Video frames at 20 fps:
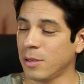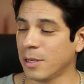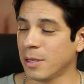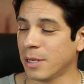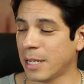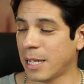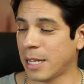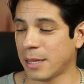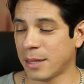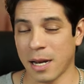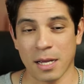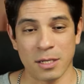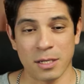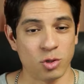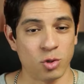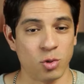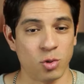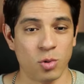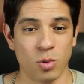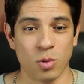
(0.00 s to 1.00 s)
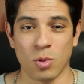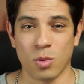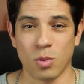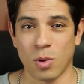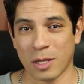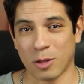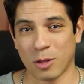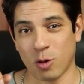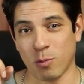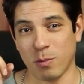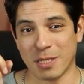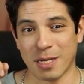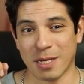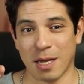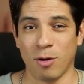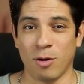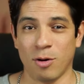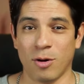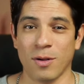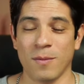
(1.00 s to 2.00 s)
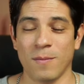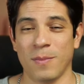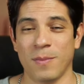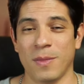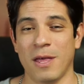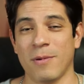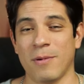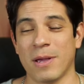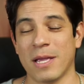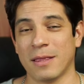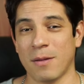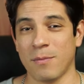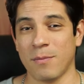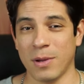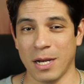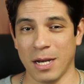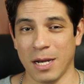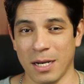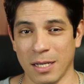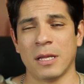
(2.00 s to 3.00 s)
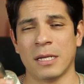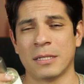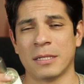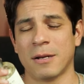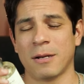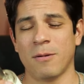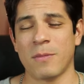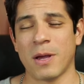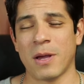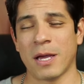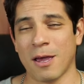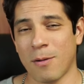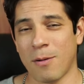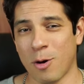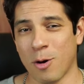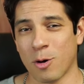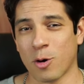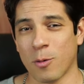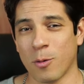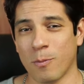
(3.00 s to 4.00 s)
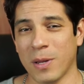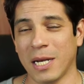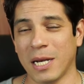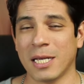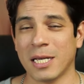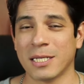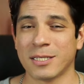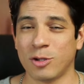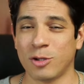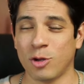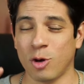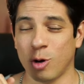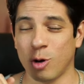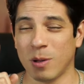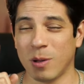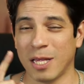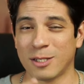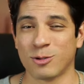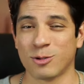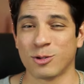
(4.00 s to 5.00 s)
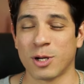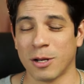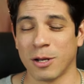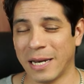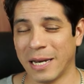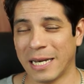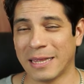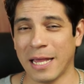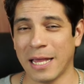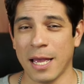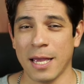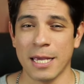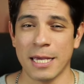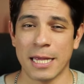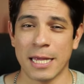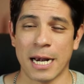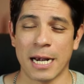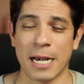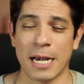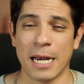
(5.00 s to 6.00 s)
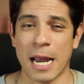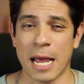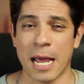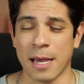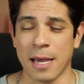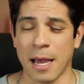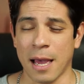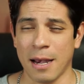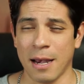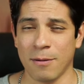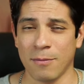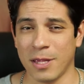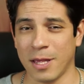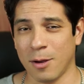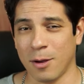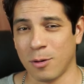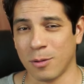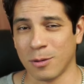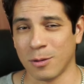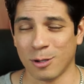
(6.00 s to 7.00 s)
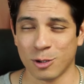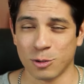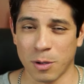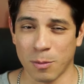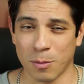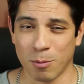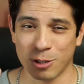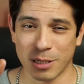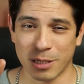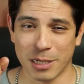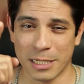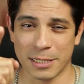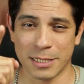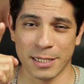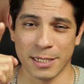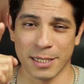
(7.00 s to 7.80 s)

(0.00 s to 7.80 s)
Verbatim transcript: que trae su atomizador de 20 mililitros. Escríbeme aquí abajo qué opinas, no olvides suscribirte y darle like al video. Nos vemos en el siguiente.